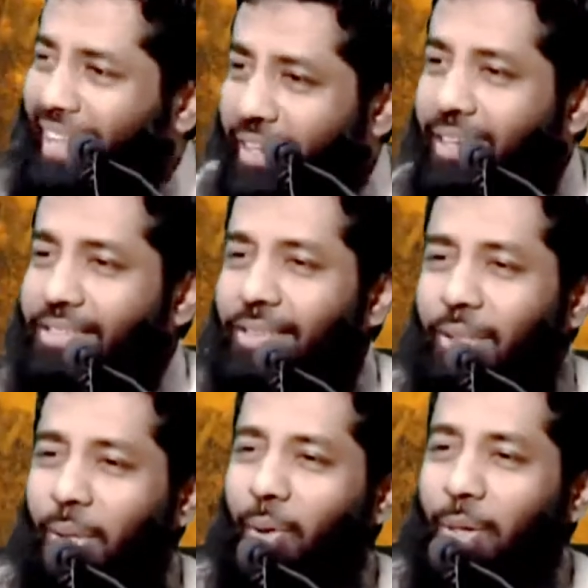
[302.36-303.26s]
அனாதை என்ற
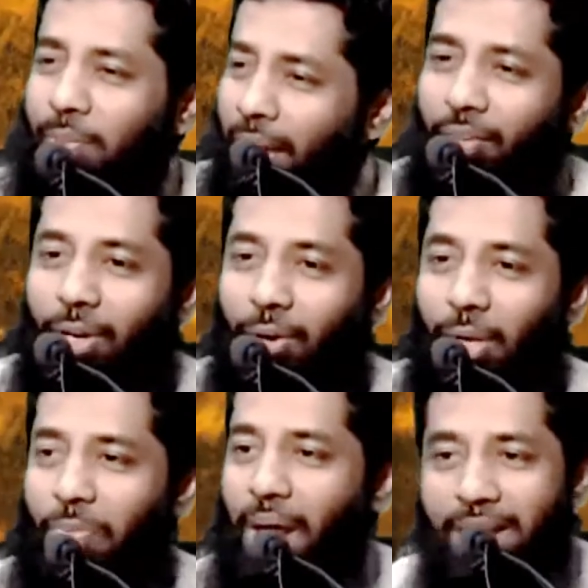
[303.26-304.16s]
சிந்தனையோடையும்
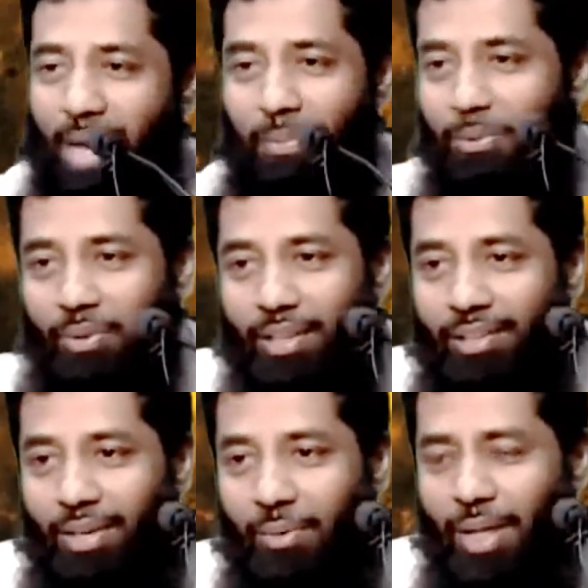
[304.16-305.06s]
கவலையோடையும் அனுதாபத்தோட
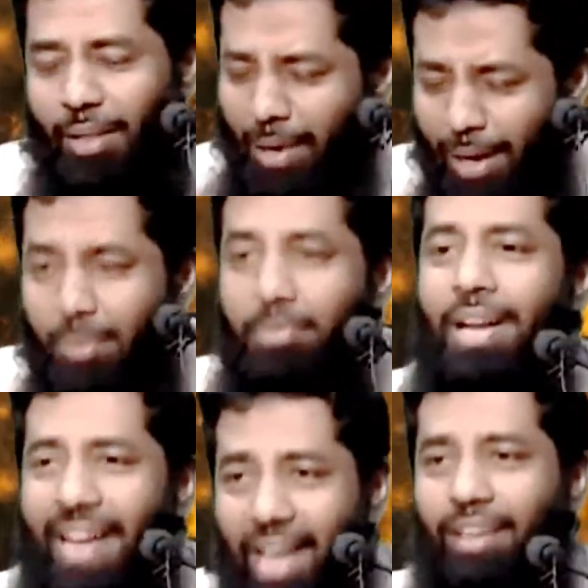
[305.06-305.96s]
இருக்கக்கூடாது மரணம்
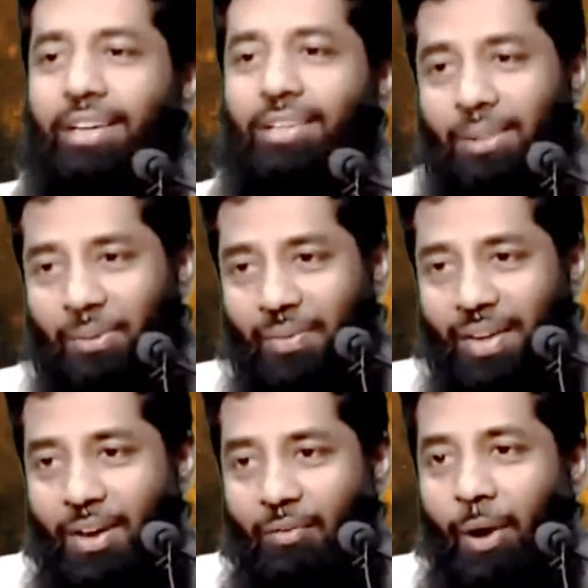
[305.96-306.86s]
எல்லாருக்கும் என்ன செய்யும்
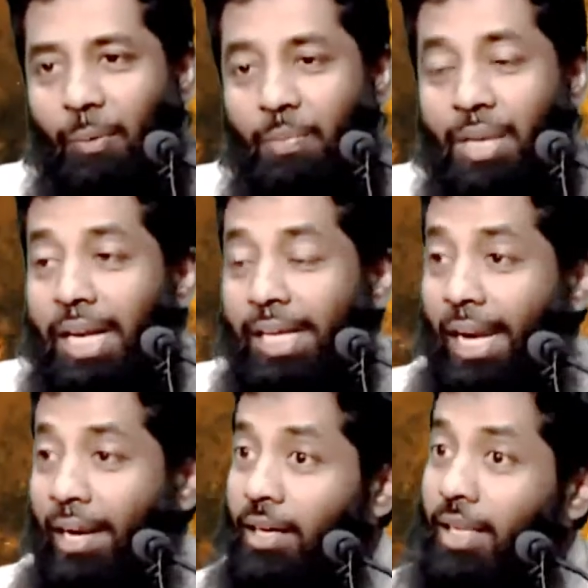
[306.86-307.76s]
வரும்
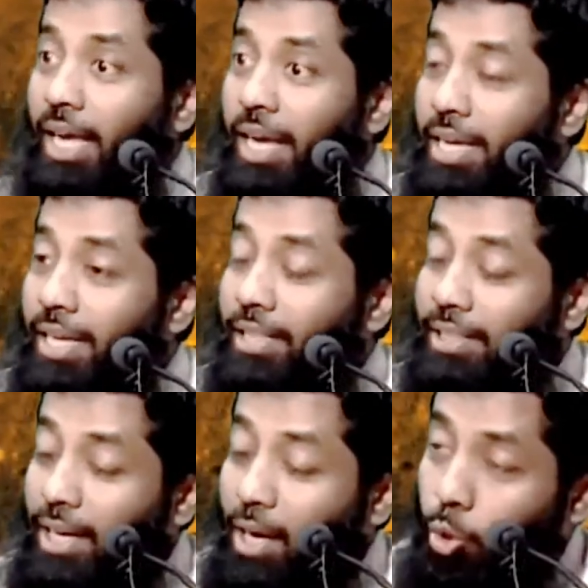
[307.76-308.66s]
என்ற
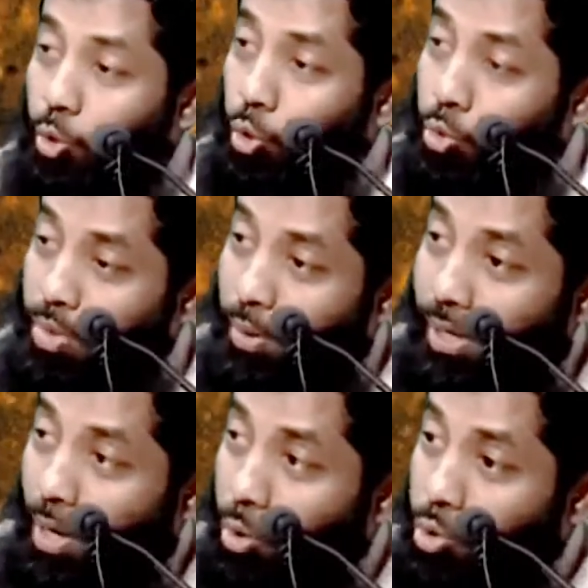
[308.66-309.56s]
தைரியங்கள்ல ஒரு குடும்பம்
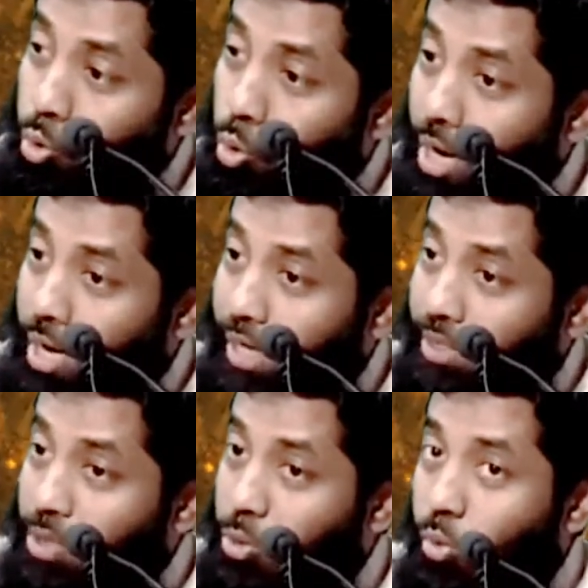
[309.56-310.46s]
ஒரு சூழல்
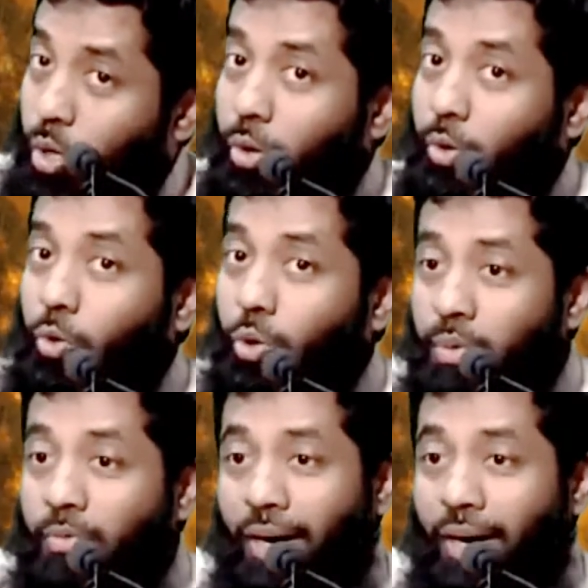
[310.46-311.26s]
எந்த சூழல்ல ஒரு குடும்பம்